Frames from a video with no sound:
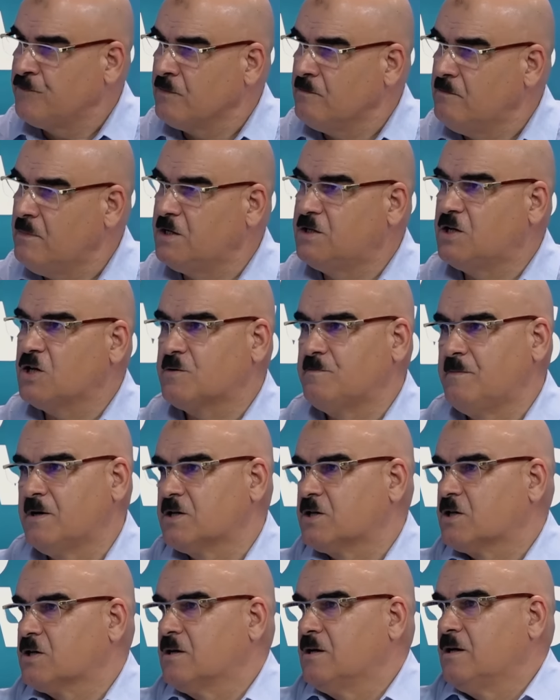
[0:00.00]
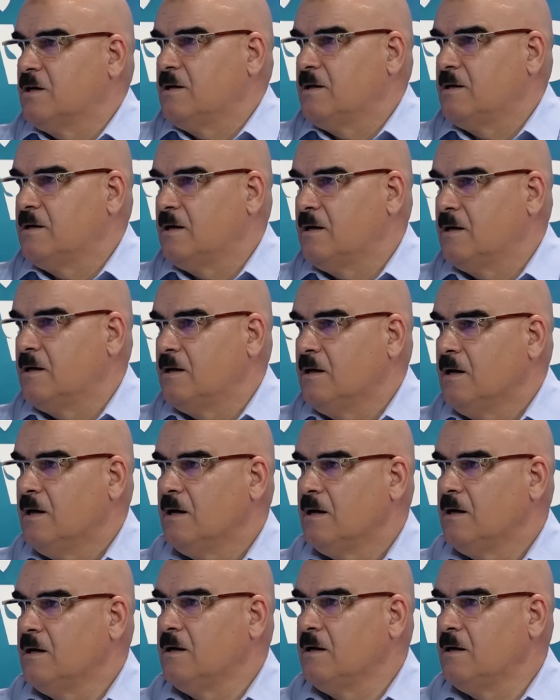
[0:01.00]
ما جاش باش
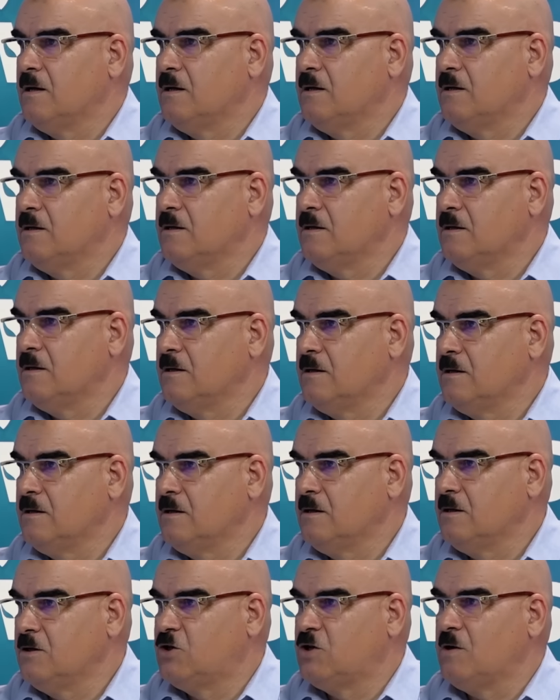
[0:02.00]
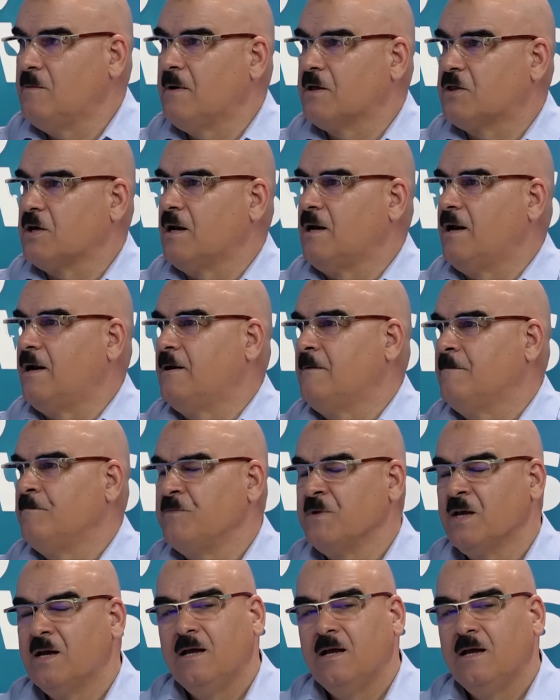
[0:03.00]
يجي مثلا